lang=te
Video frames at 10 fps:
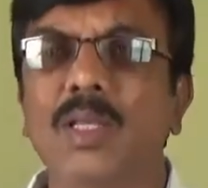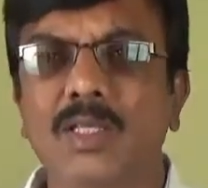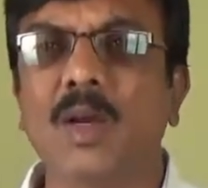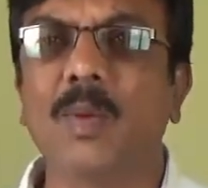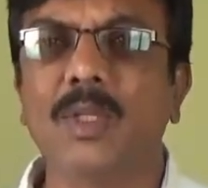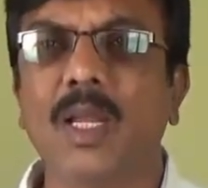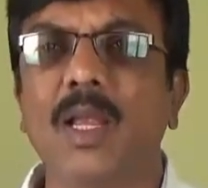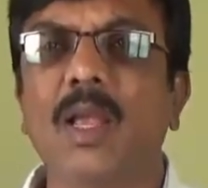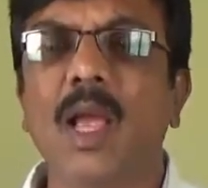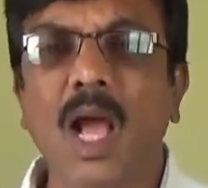తీసుకపోతలే
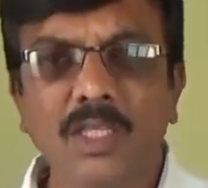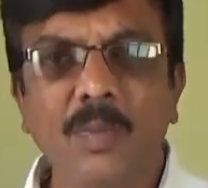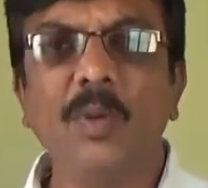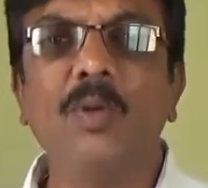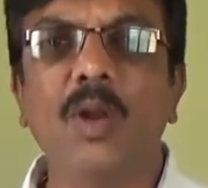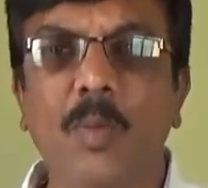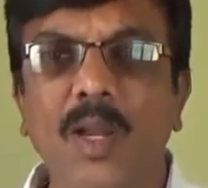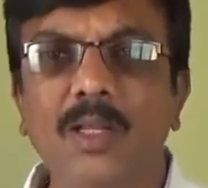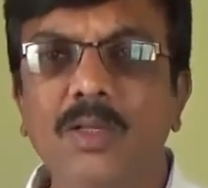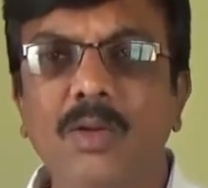అని చెప్పి
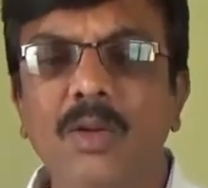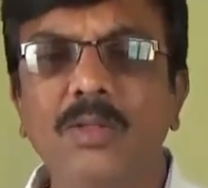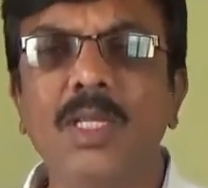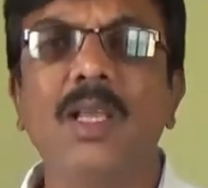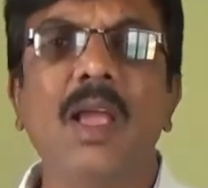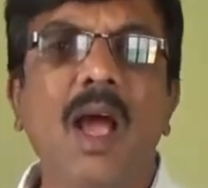గుణపాన్ని తీసుకొని వచ్చి